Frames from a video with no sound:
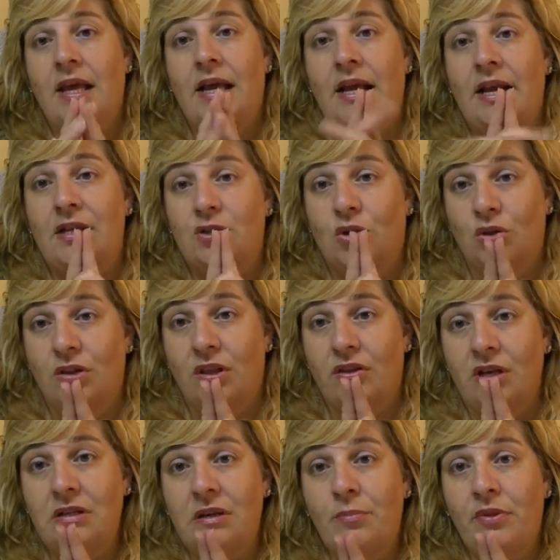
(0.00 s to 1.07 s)
Les
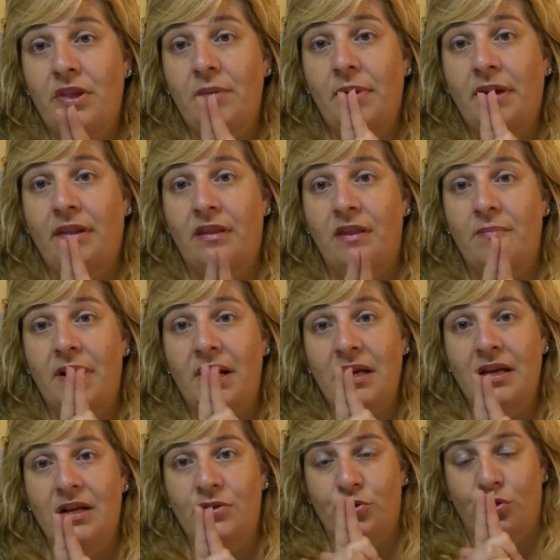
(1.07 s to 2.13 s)
condiciones a poder participar
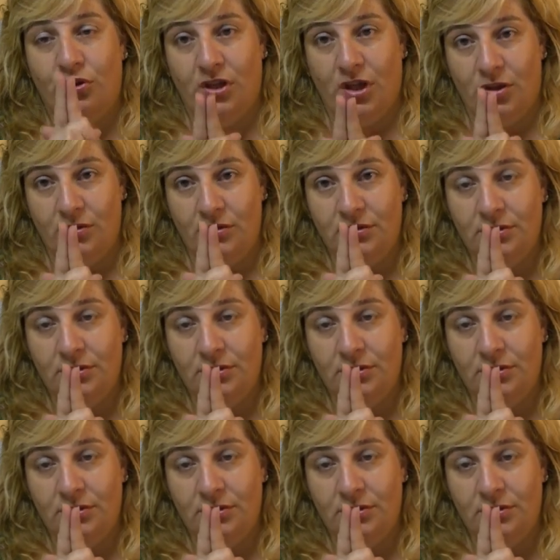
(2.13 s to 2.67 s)
en el sorteo.